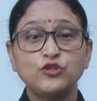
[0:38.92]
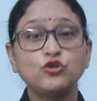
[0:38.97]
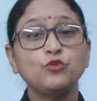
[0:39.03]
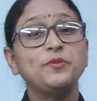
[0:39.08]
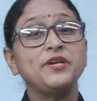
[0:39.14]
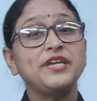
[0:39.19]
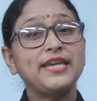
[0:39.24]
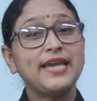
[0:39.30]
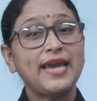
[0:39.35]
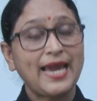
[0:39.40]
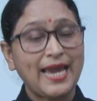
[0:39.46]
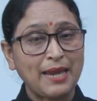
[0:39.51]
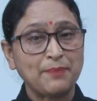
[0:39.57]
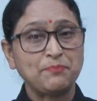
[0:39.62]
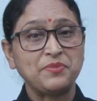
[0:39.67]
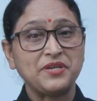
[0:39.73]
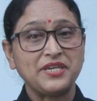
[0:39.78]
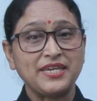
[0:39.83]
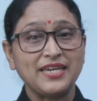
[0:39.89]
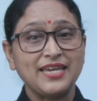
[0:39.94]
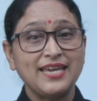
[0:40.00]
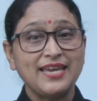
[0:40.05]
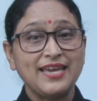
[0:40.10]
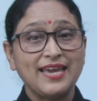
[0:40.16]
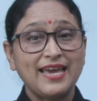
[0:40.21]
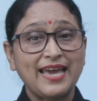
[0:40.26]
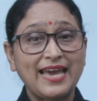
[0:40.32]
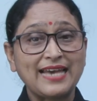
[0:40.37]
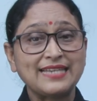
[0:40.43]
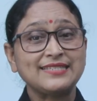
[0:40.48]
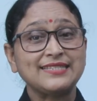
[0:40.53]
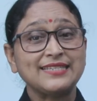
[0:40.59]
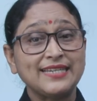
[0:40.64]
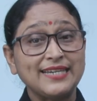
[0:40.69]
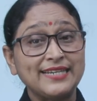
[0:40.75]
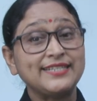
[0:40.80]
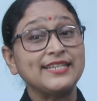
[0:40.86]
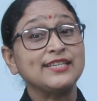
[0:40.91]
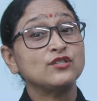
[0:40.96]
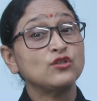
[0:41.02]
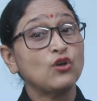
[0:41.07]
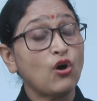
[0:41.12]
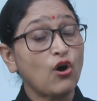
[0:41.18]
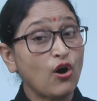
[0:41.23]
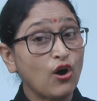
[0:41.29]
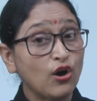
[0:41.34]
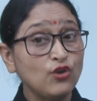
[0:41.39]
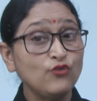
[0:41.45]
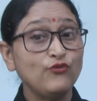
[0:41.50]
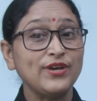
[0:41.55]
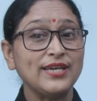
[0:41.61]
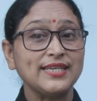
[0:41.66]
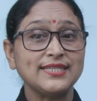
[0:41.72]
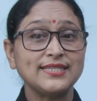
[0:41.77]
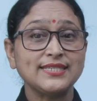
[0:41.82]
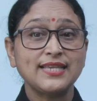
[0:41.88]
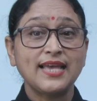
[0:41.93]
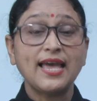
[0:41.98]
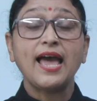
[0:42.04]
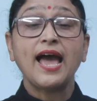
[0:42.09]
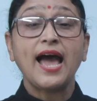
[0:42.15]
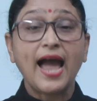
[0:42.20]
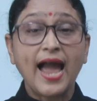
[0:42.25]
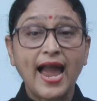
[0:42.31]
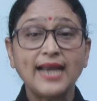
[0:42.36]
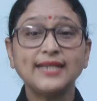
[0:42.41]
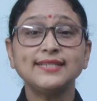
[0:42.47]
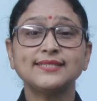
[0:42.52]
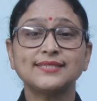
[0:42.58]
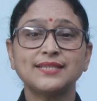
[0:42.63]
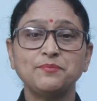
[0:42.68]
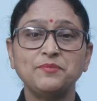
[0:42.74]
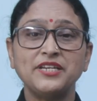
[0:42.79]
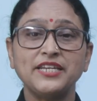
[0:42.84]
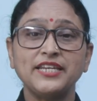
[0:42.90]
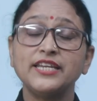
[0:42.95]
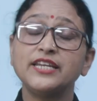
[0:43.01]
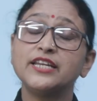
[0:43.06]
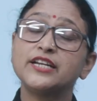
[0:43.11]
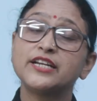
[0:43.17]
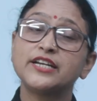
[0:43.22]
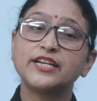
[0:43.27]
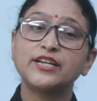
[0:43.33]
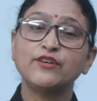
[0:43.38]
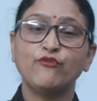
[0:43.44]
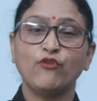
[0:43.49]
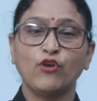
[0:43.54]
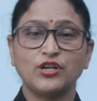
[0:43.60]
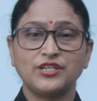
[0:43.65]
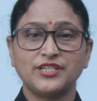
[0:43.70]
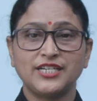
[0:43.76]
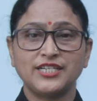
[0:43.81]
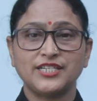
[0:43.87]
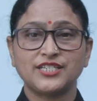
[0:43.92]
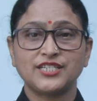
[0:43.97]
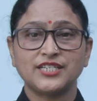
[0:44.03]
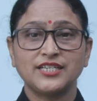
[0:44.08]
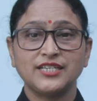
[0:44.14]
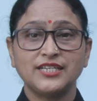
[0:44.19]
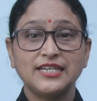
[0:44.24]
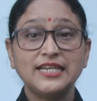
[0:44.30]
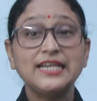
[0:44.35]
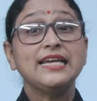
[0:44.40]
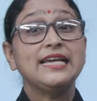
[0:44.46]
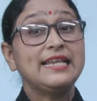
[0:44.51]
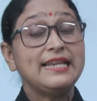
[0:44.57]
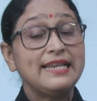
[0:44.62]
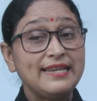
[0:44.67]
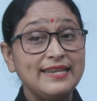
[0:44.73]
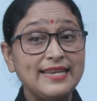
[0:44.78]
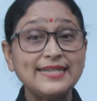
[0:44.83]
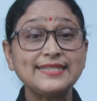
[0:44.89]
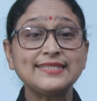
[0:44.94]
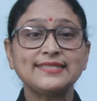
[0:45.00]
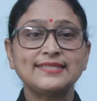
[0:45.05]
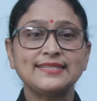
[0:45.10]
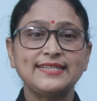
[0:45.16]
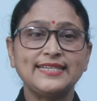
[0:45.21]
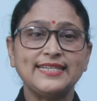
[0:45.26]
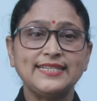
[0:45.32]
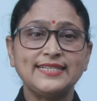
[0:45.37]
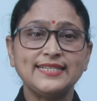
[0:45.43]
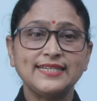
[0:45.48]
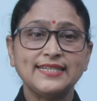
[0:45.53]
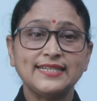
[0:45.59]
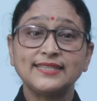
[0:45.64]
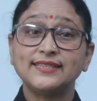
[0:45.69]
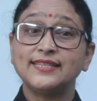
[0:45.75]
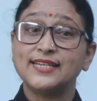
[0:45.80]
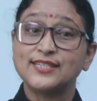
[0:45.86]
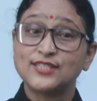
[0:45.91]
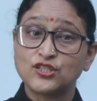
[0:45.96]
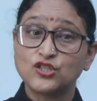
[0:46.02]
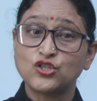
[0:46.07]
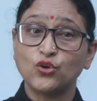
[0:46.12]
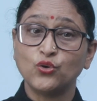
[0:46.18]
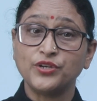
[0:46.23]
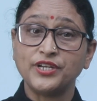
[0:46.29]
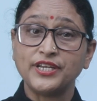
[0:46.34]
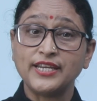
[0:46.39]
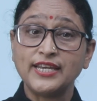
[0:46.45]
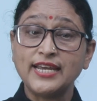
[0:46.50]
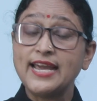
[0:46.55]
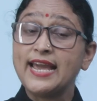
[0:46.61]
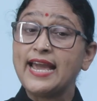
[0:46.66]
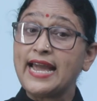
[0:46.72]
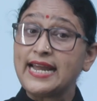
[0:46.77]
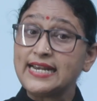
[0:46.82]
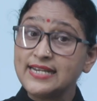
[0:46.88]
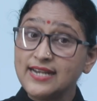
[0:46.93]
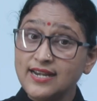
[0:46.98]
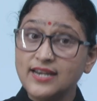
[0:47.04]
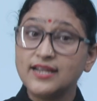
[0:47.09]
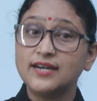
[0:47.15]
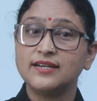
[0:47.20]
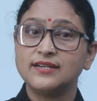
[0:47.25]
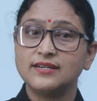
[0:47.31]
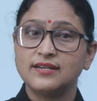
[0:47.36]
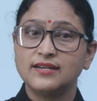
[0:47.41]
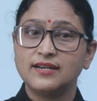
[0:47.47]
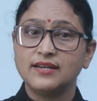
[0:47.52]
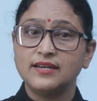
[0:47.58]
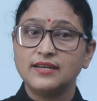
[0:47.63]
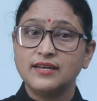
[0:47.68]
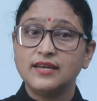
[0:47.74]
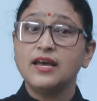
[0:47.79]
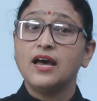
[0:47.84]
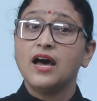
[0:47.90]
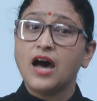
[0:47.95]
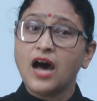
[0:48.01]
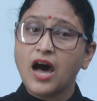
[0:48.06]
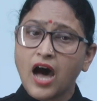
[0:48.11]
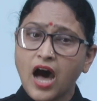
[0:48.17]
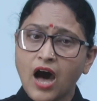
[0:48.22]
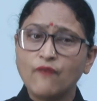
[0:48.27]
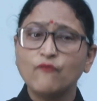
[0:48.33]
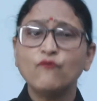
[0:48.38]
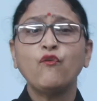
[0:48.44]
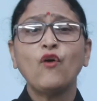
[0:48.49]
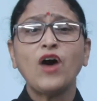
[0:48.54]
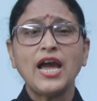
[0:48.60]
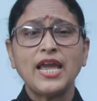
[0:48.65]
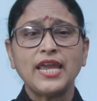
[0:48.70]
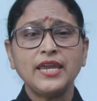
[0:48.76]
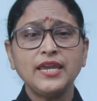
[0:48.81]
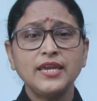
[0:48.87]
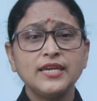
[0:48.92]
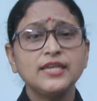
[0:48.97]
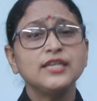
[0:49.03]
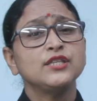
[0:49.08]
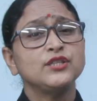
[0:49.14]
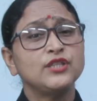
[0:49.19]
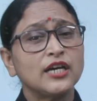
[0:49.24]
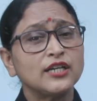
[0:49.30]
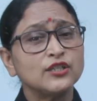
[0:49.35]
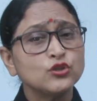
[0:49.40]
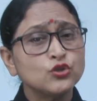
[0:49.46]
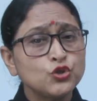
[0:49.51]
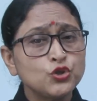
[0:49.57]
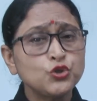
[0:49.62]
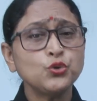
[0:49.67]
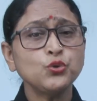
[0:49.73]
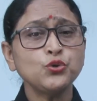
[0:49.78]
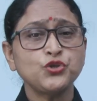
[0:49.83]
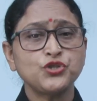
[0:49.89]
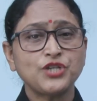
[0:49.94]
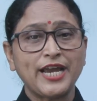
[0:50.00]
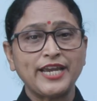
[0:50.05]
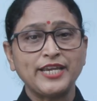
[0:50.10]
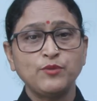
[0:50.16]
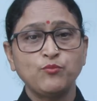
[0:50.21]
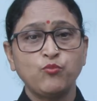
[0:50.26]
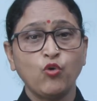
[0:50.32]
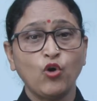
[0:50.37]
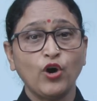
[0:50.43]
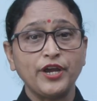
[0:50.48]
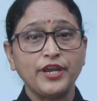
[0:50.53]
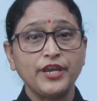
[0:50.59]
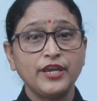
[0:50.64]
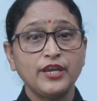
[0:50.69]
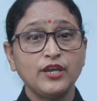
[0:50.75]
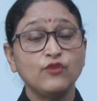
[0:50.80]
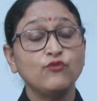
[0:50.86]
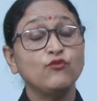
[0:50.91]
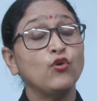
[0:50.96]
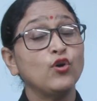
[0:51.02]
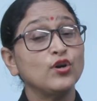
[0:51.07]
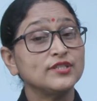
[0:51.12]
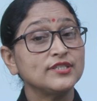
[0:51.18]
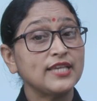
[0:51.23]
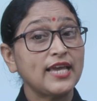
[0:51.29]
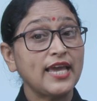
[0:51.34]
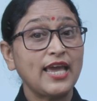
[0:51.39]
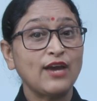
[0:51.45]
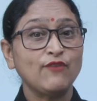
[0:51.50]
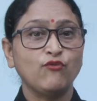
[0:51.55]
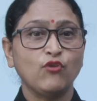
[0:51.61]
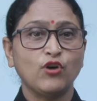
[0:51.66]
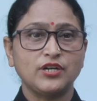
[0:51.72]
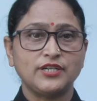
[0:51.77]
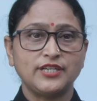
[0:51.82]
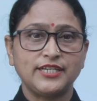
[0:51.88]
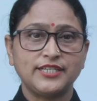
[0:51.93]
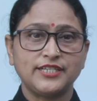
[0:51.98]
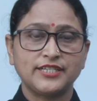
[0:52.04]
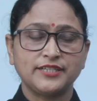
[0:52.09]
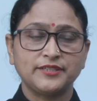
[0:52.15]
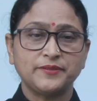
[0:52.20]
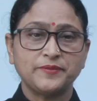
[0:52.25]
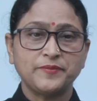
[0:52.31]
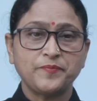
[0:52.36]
to be happy as it is always handsomely rewarded. Let's read the story and learn why the shoeshine boy was awarded.